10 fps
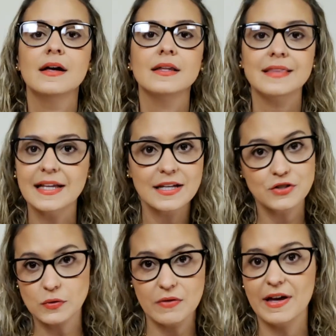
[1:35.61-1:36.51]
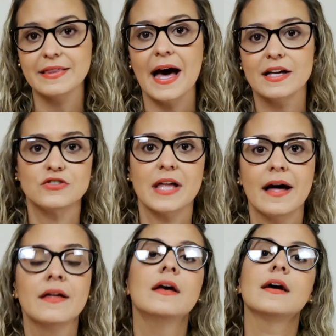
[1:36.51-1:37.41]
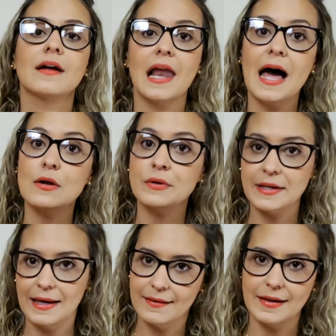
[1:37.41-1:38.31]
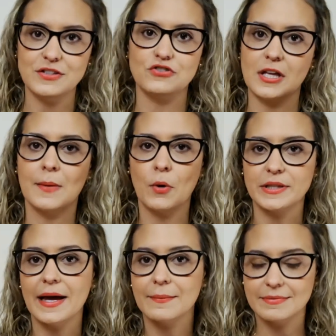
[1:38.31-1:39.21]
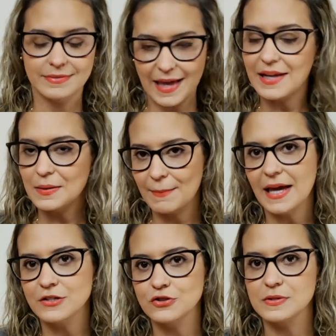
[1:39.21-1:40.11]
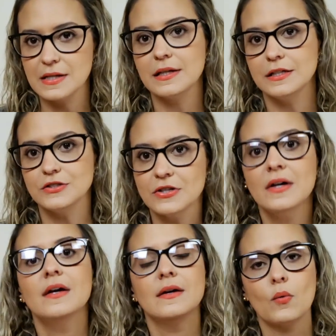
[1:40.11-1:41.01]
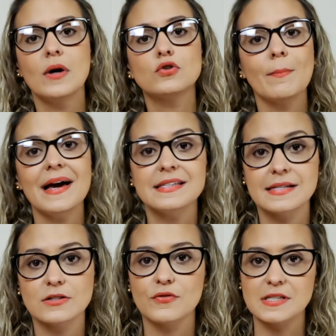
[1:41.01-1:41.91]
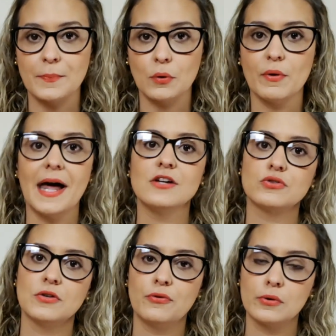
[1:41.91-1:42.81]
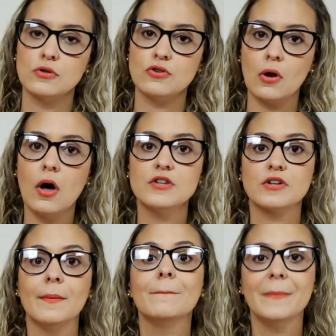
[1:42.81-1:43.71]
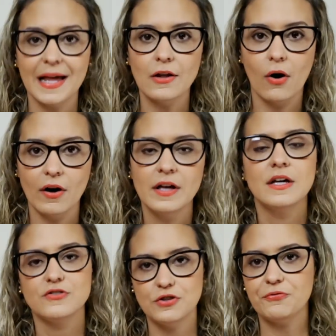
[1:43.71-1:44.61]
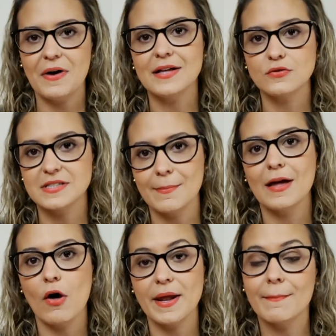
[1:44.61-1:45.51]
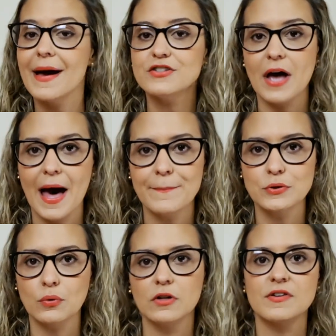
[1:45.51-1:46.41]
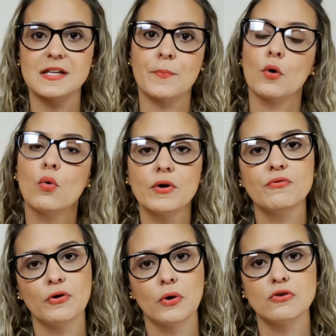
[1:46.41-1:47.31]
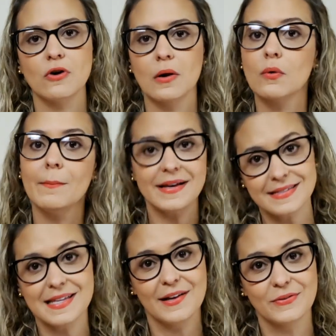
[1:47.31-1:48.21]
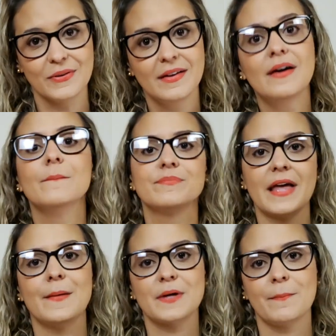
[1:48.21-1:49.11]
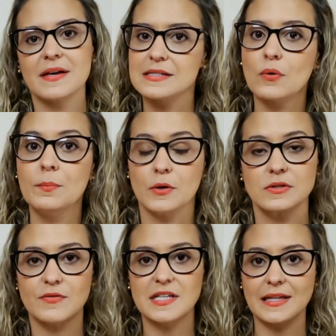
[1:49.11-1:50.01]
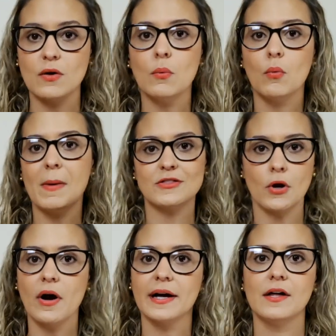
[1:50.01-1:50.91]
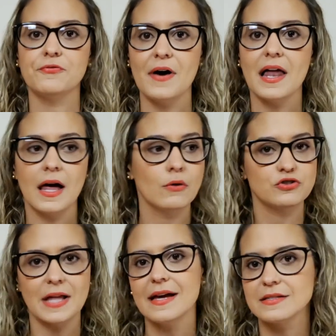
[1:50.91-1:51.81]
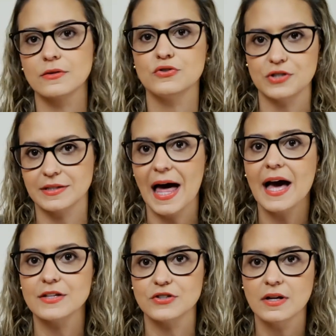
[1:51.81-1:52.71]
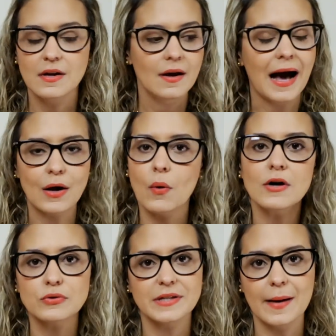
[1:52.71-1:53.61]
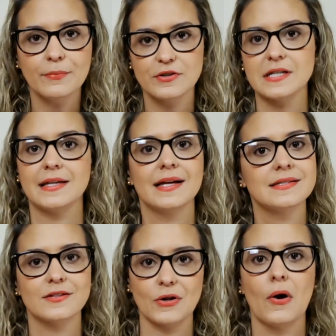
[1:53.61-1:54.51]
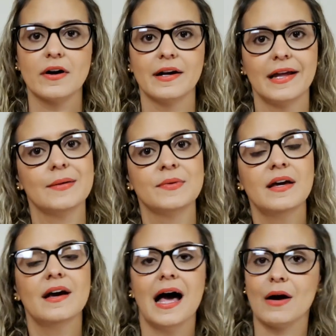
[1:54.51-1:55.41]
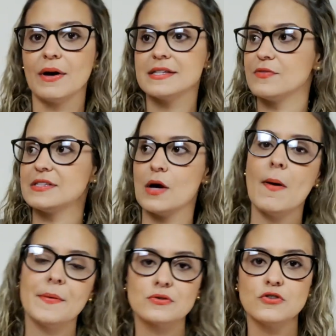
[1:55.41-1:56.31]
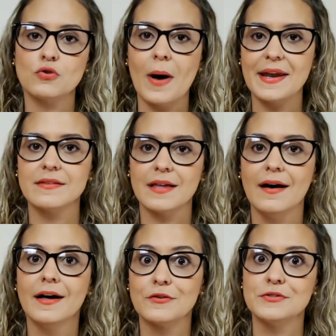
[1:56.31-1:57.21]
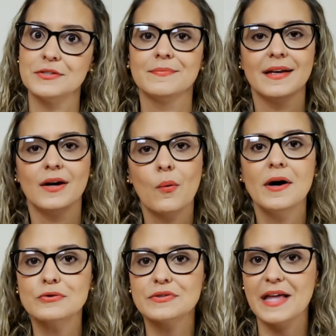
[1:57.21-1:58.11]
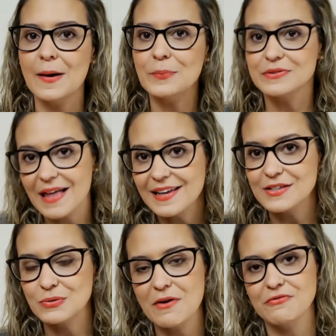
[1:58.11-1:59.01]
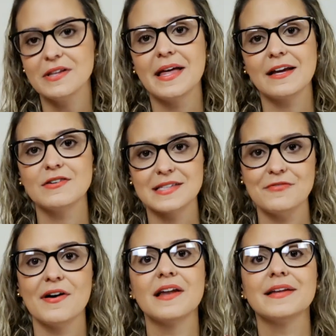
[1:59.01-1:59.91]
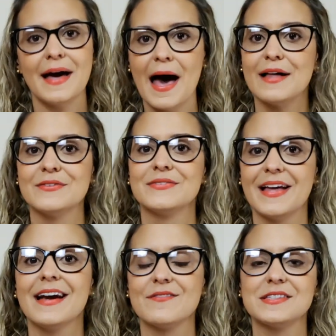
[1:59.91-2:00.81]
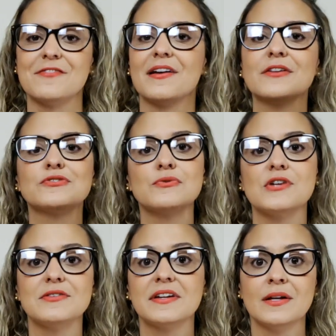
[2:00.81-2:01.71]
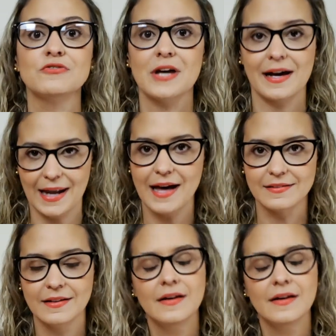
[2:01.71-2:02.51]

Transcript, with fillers: Nada disso é verdade, tá? Claro que a gente tem que botar em, ter em mente o seguinte: Quanto mais cedo você procurar ajuda fonoaudiológica, melhor. De fato, você melhora mais rápido quando você procura um fonoaudiólogo mais cedo, né? Porque pensa comigo, se você tem uma troca na fala aos 10 anos de idade, há quanto tempo você tem essa troca, né? Agora, se você é uma pessoa de 40 anos, Quanto tempo tem na sua vida aí que você está falando errado, né? Que você está falando de um jeito que não te agrada.